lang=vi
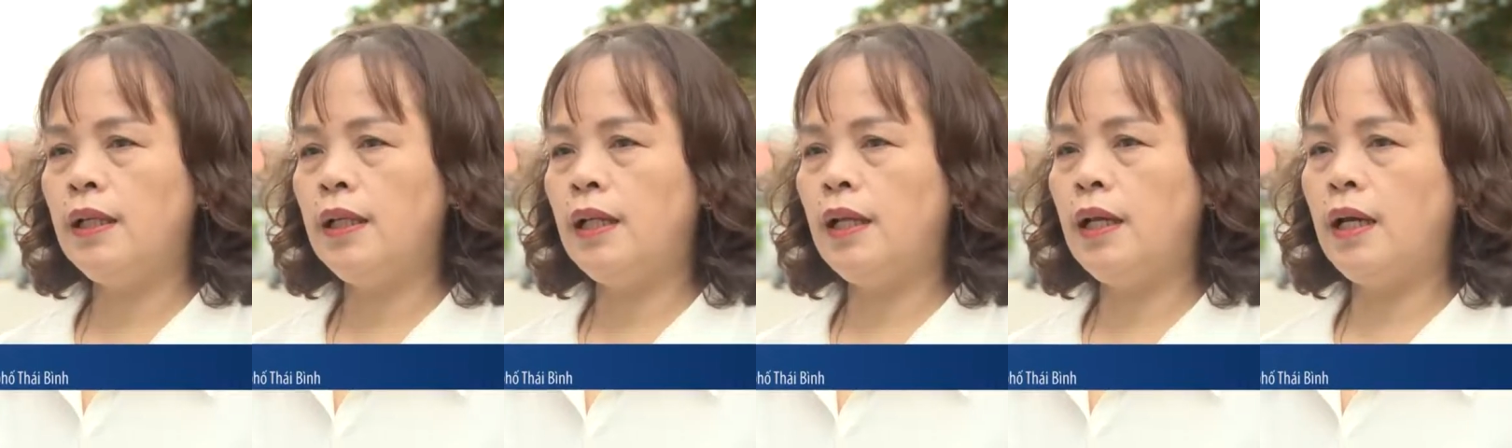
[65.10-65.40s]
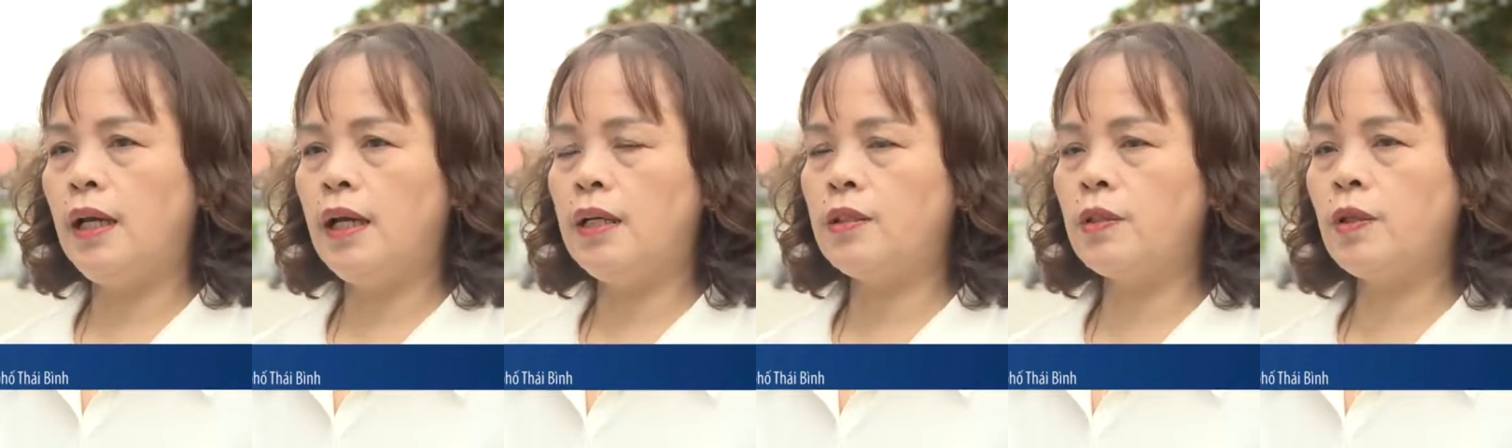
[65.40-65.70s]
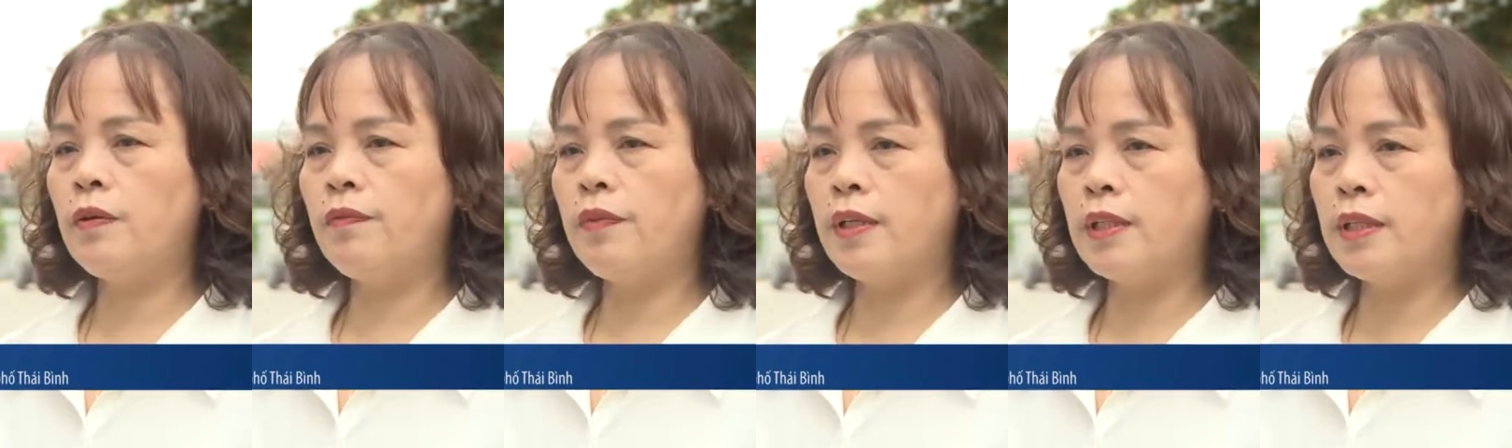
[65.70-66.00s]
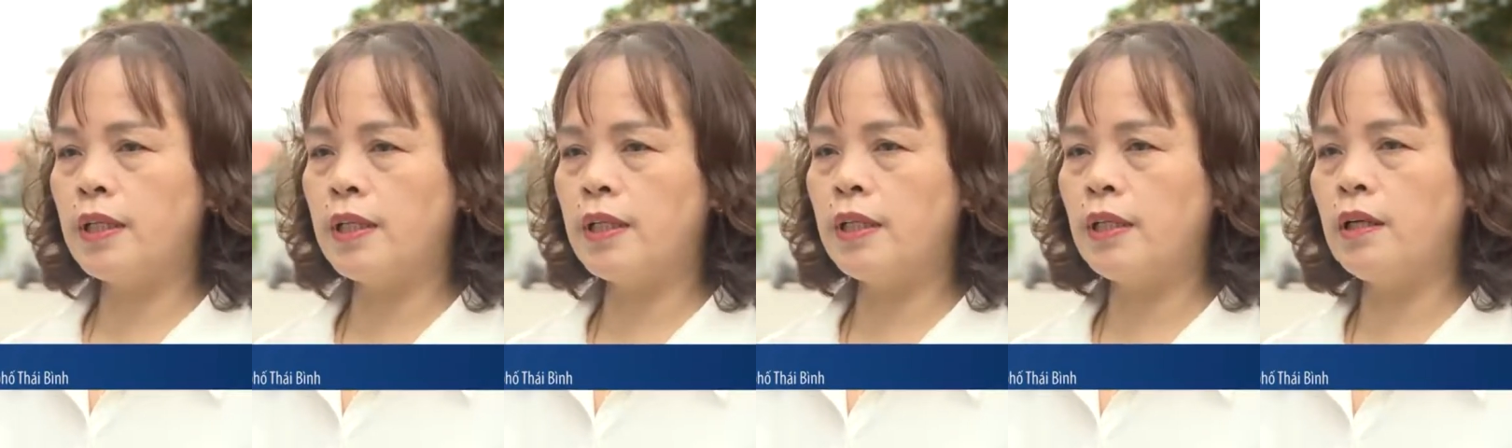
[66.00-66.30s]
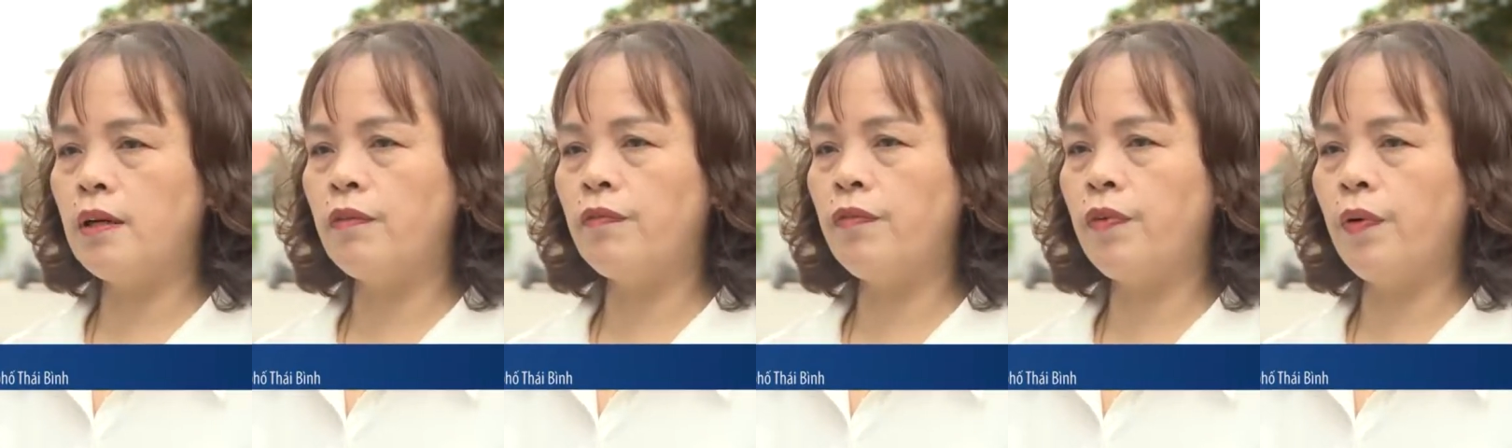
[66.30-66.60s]
là dọn vệ sinh
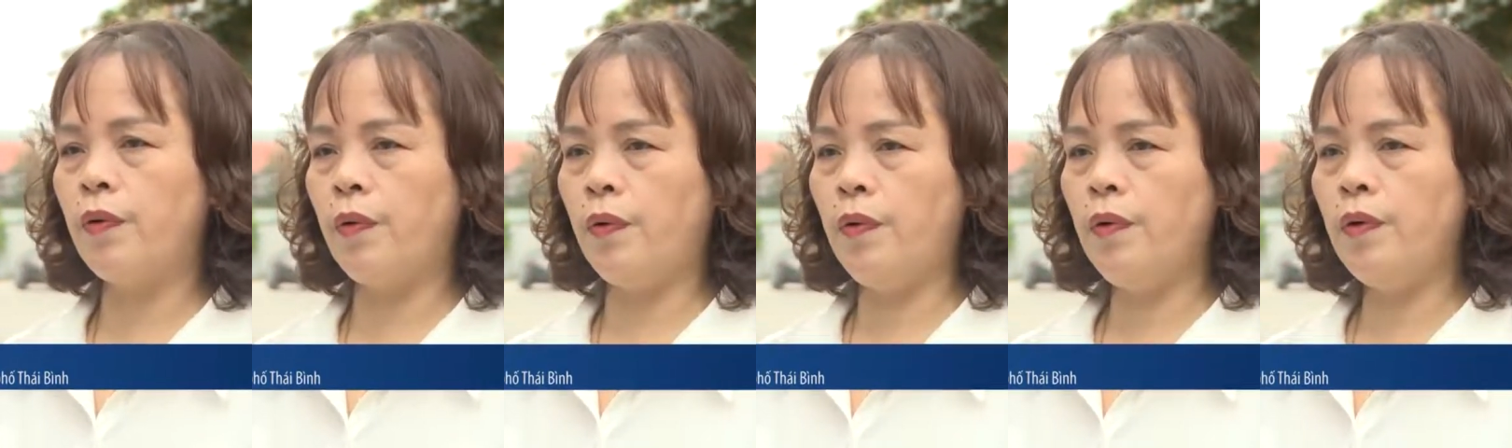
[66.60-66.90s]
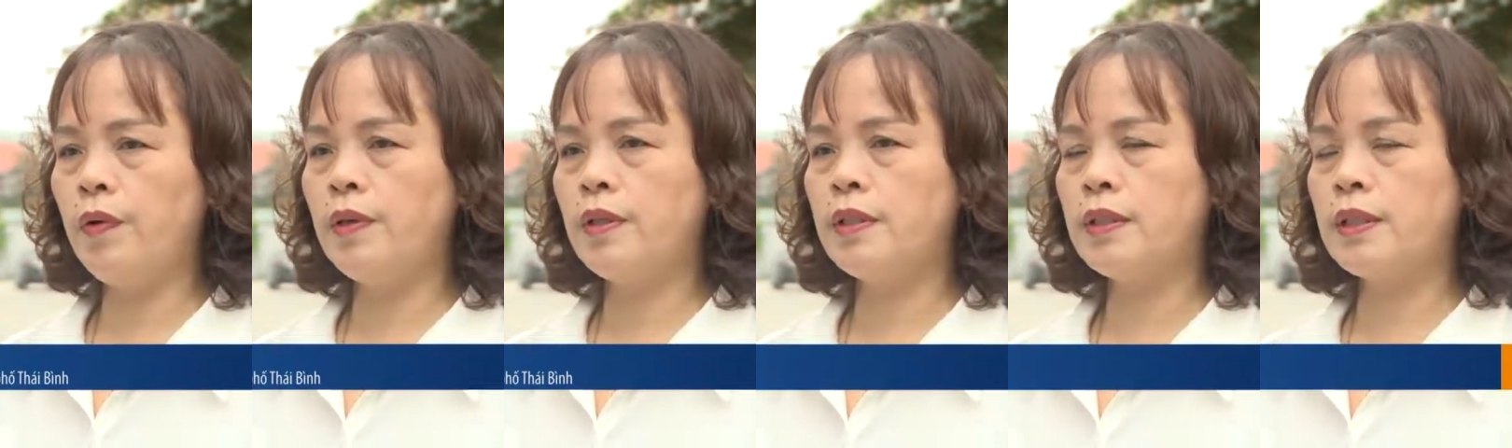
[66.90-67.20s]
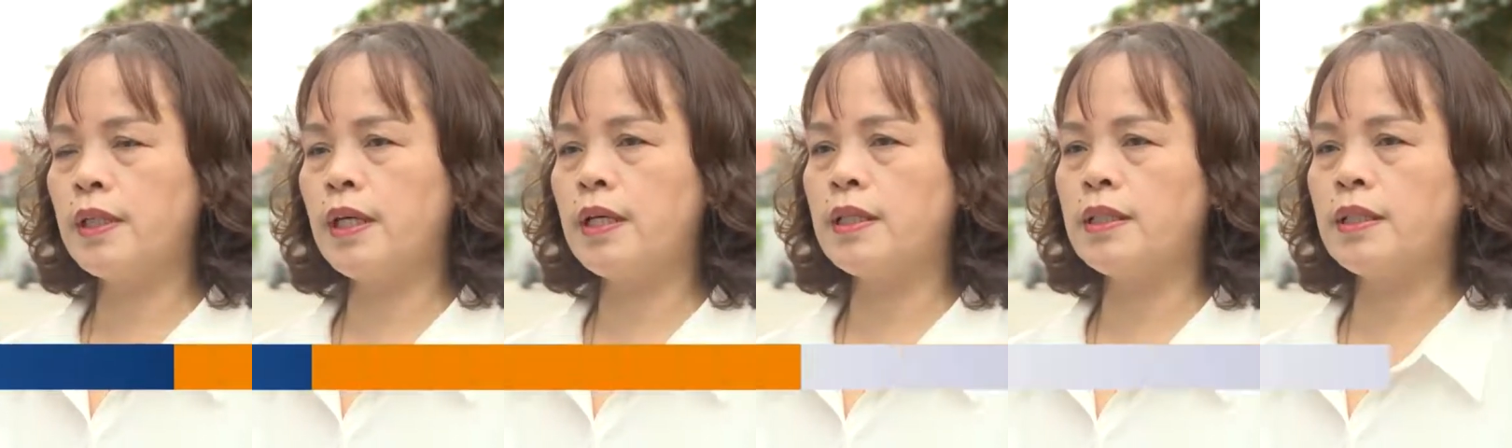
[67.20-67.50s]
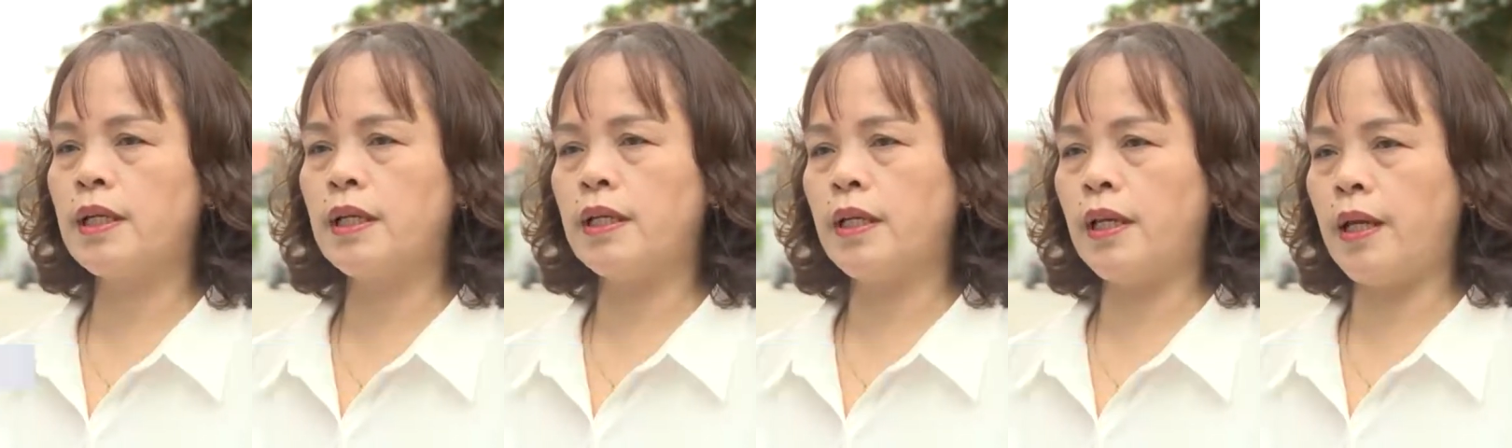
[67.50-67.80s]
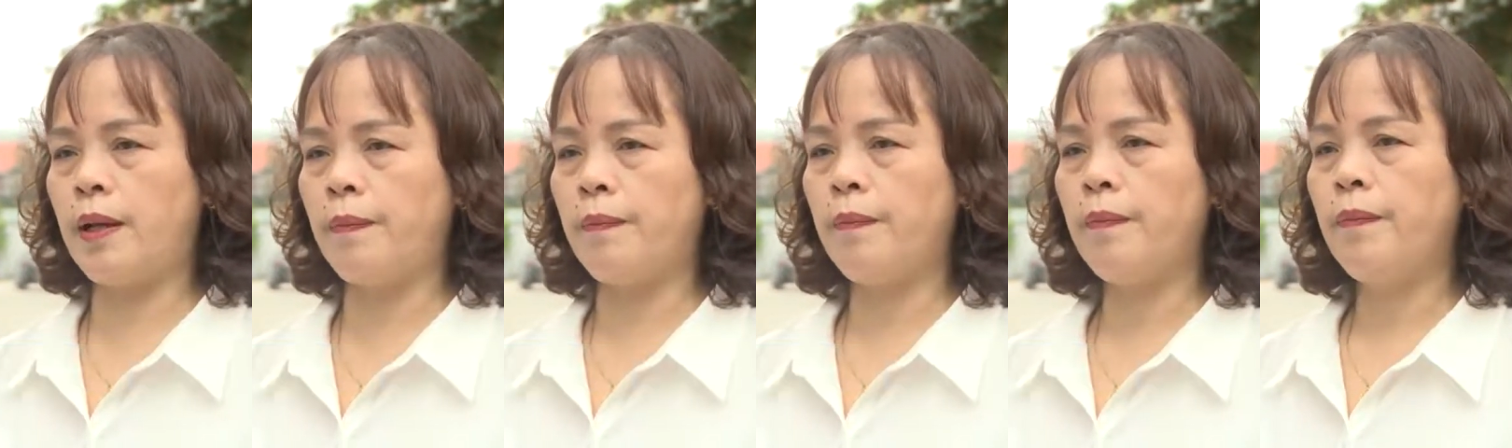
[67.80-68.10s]
đường phố, xanh sạch
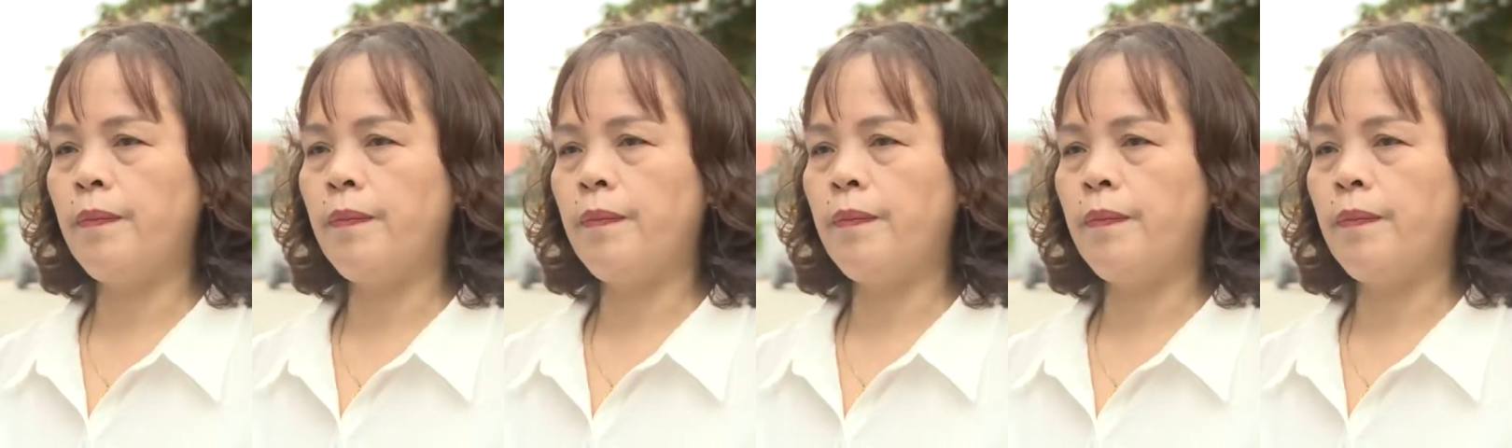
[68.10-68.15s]
đẹp.